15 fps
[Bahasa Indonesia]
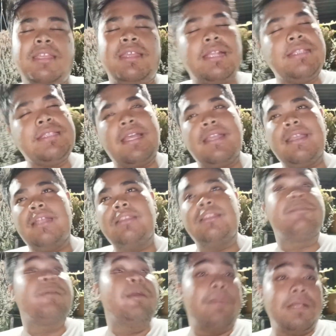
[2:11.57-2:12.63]
ikan saya
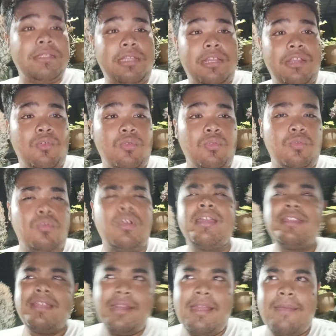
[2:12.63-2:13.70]
terbebas dari kutu
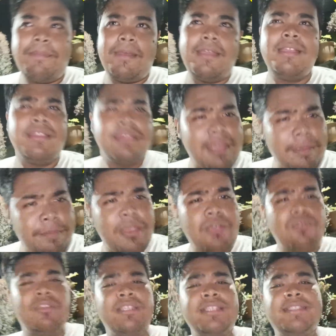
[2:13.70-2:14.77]
karena kenapa ya tiap
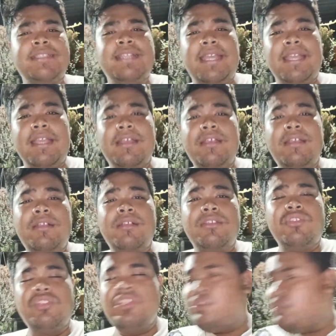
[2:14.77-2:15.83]
minggu dicek
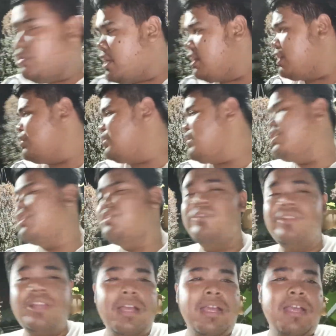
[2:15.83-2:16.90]
soalnya juga ikan saya
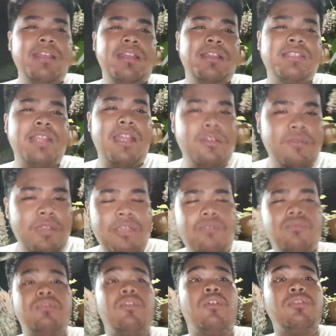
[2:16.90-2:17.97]
juga kan selalu
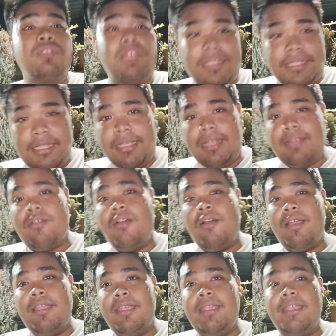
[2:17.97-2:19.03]
ikut kontes ikan
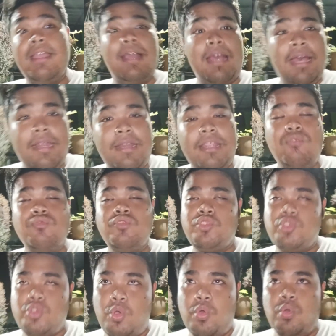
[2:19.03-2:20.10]
koi ya kan ikut
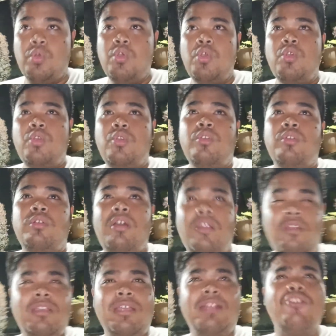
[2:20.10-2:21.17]
show
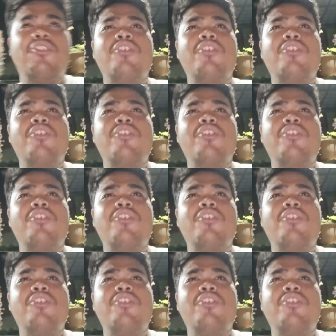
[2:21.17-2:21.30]
kalau ikan